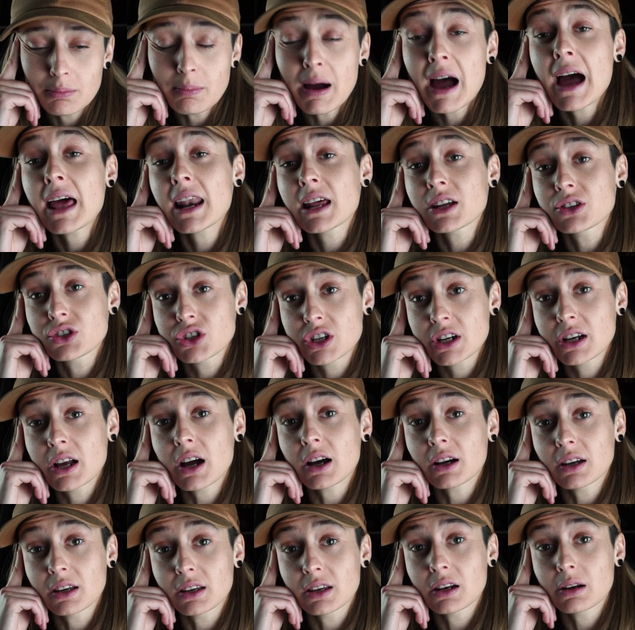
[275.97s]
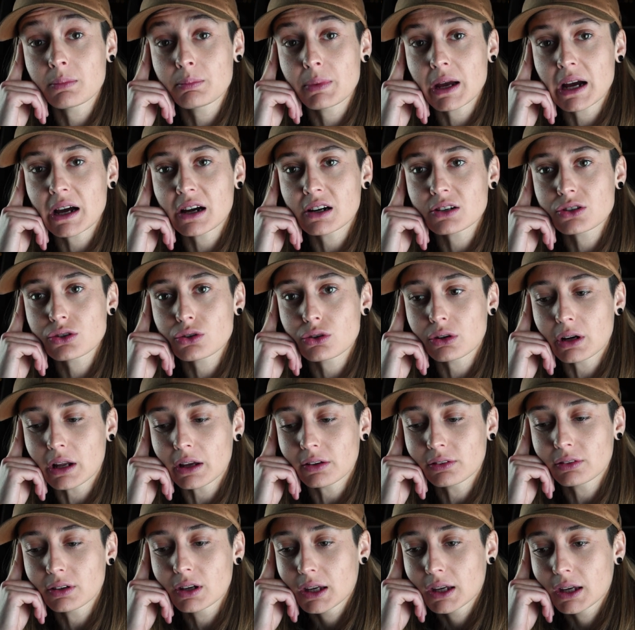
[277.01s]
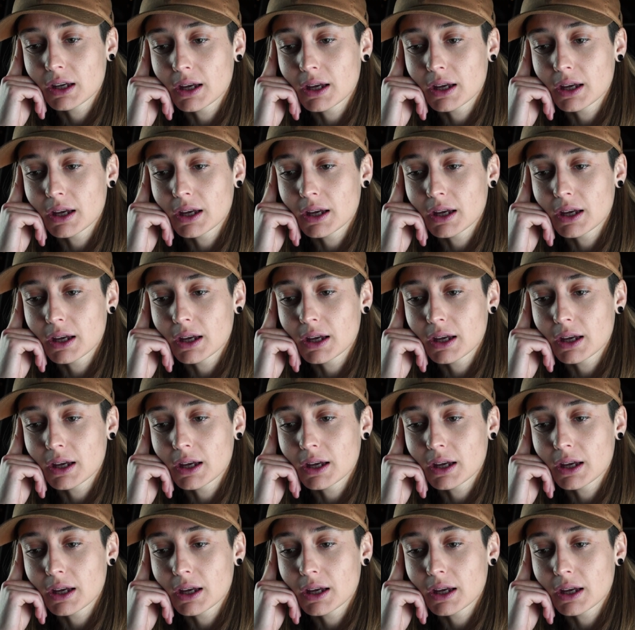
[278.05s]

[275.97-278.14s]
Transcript: más a las chicas que quieren viajar solas.